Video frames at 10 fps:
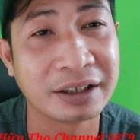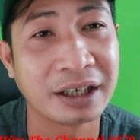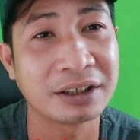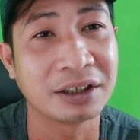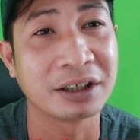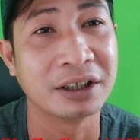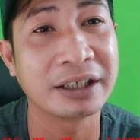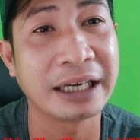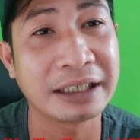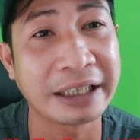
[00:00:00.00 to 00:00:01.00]
đó, được
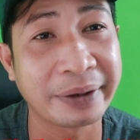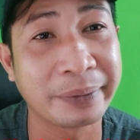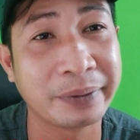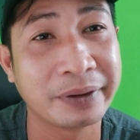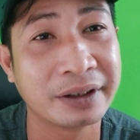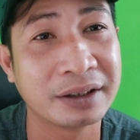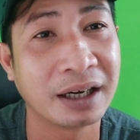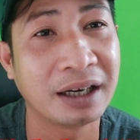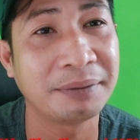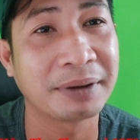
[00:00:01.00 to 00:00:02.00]
hưởng án treo
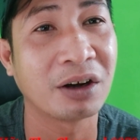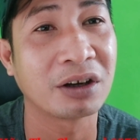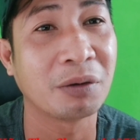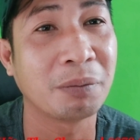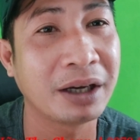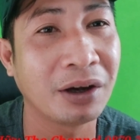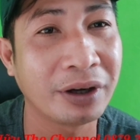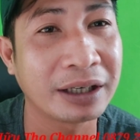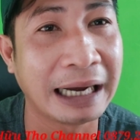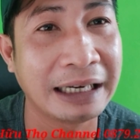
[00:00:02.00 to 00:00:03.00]
đó, mà còn không biết
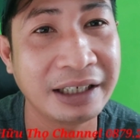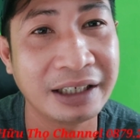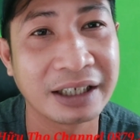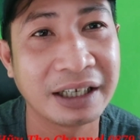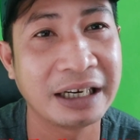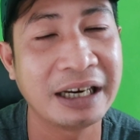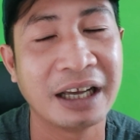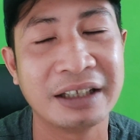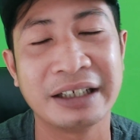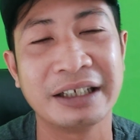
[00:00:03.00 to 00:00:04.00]
hối cãi thì đi
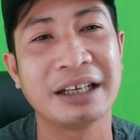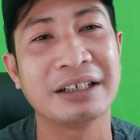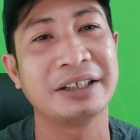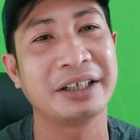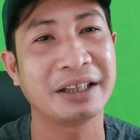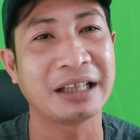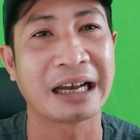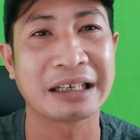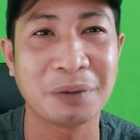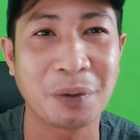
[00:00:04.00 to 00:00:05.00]
lên đi lên đi xuyên
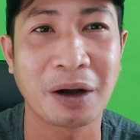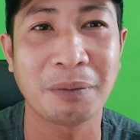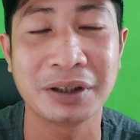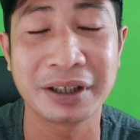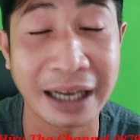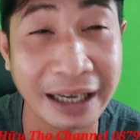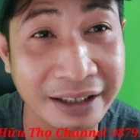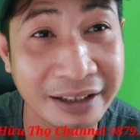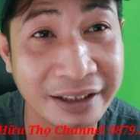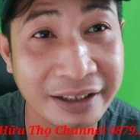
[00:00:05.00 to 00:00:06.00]
tạc, đi vu khống người khác.
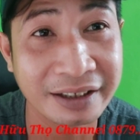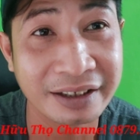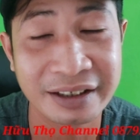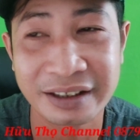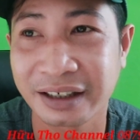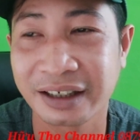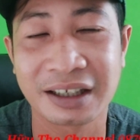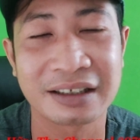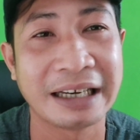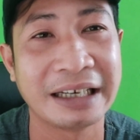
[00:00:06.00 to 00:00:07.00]
Thì
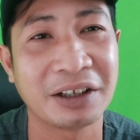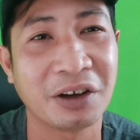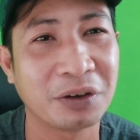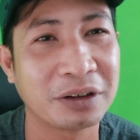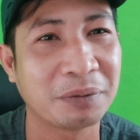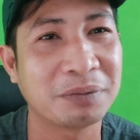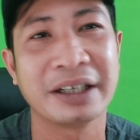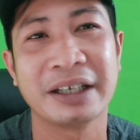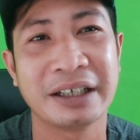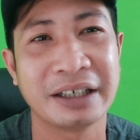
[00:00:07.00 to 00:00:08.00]
đợt này thì cho ở chổng
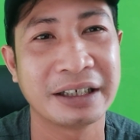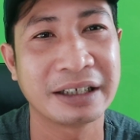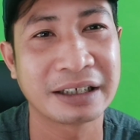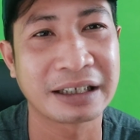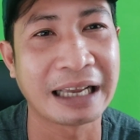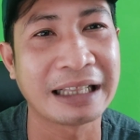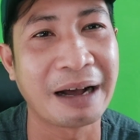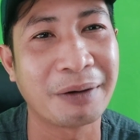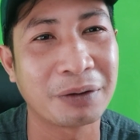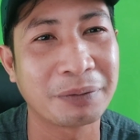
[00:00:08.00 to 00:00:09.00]
thì cải
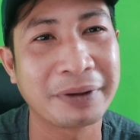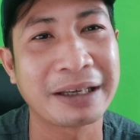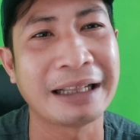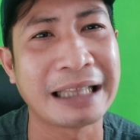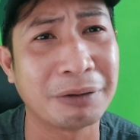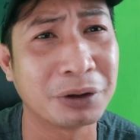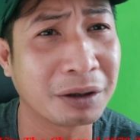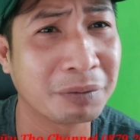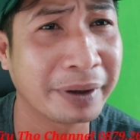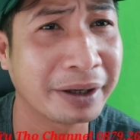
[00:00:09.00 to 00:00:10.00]
tạo luôn, biết cải tạo được không quý